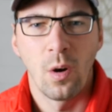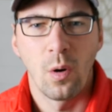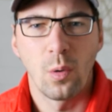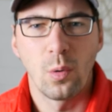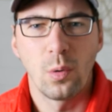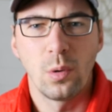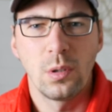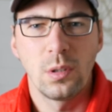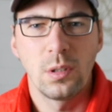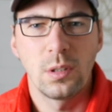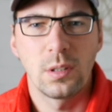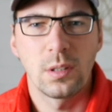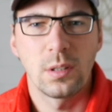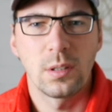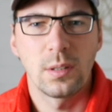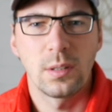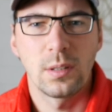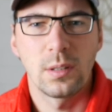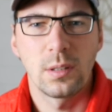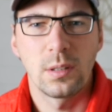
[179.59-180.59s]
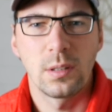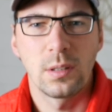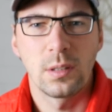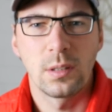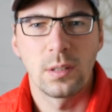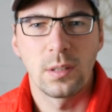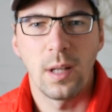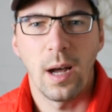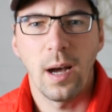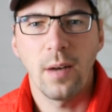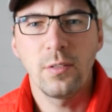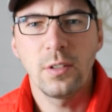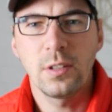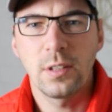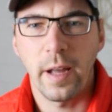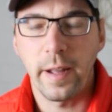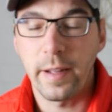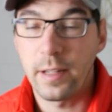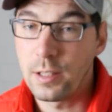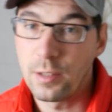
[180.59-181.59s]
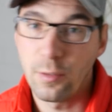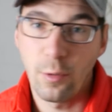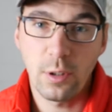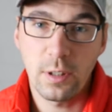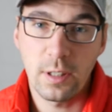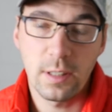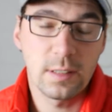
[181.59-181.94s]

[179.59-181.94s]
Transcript: Und äh, David eigentlich wollte